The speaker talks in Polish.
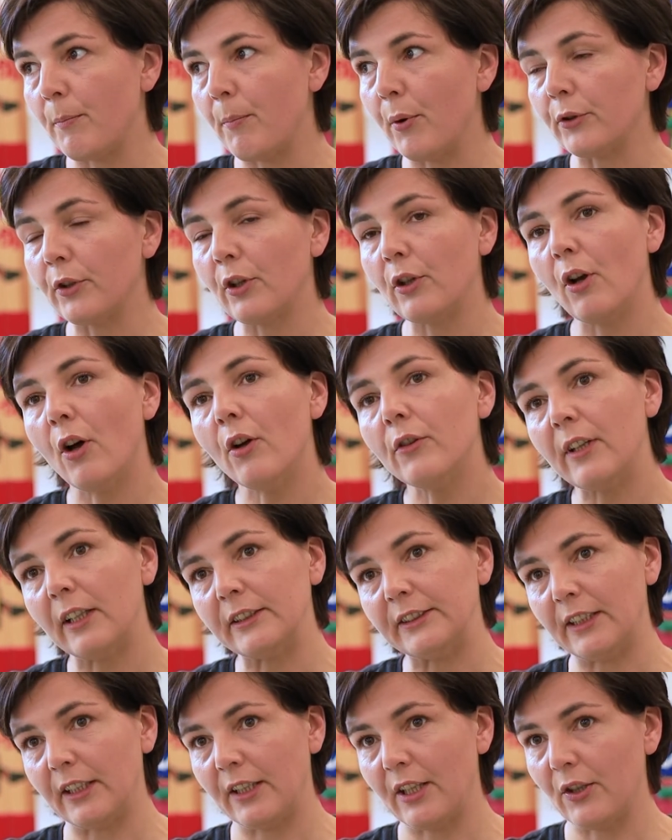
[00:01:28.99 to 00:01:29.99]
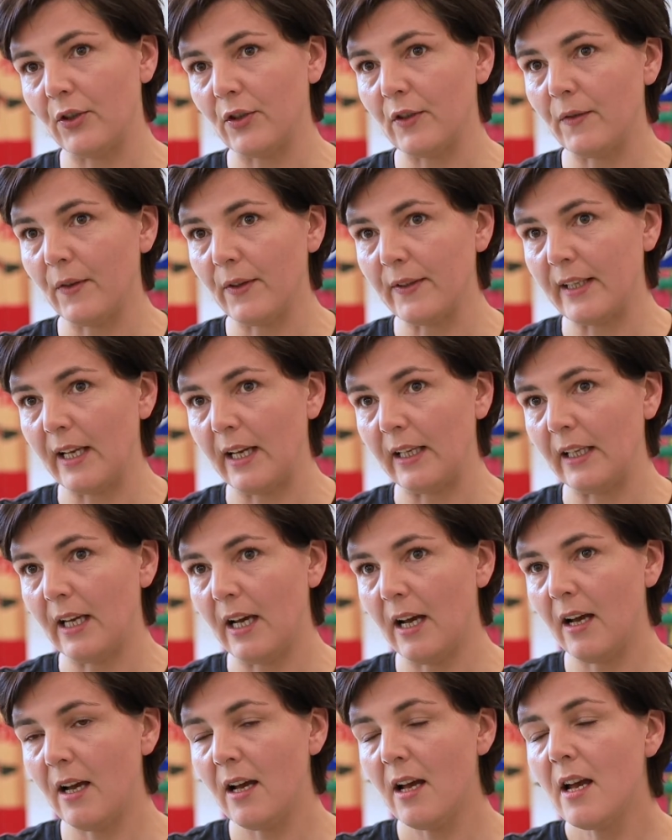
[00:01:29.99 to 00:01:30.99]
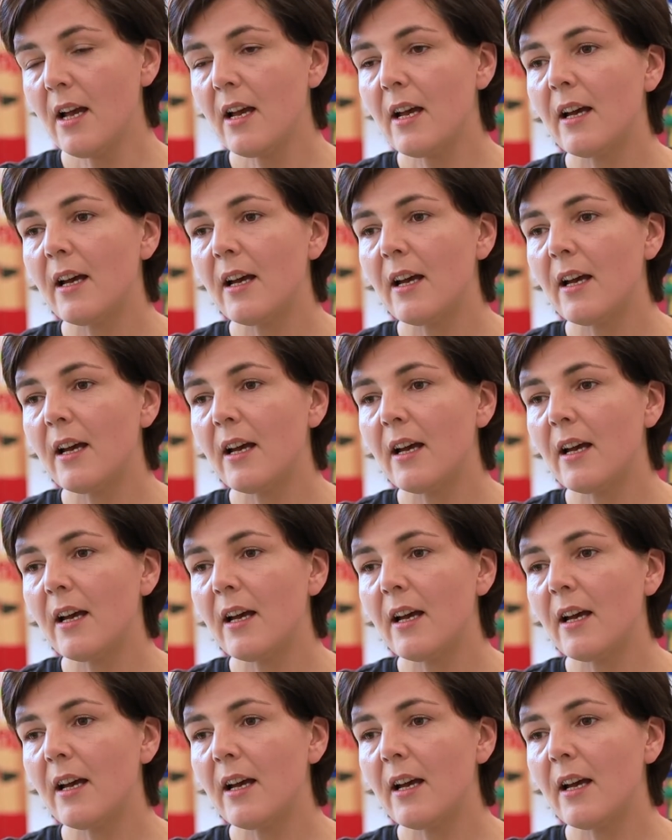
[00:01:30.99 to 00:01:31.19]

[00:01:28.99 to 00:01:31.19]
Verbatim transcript: podglądać takie rozwiązania,